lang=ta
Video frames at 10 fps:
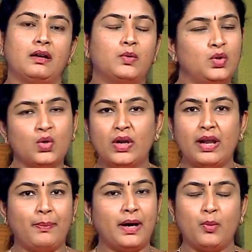ஒன்றும்
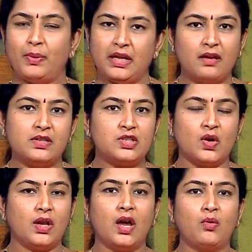இல்லைப்பா பெரிய
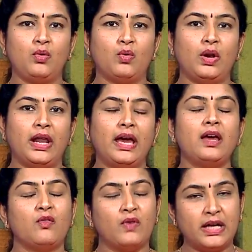விஷயம்லாம் ஒன்றும் இல்லை
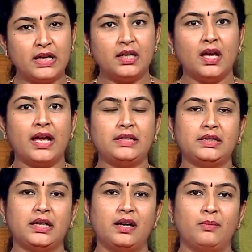வர
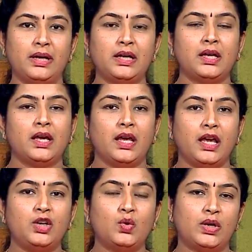ஞாயிற்றுக்கிழமை
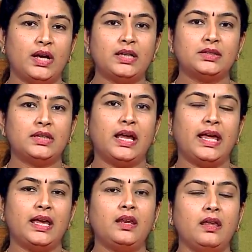என்னோட
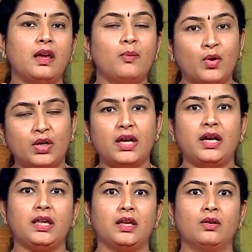தலையை நீங்கள் மொட்டை
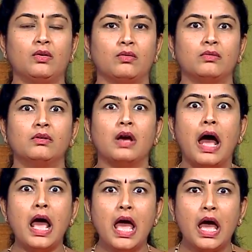அடிக்கணும்
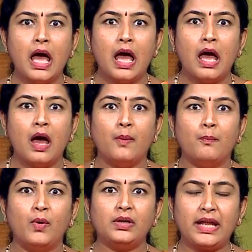ஆ
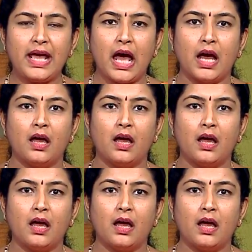மொட்டையா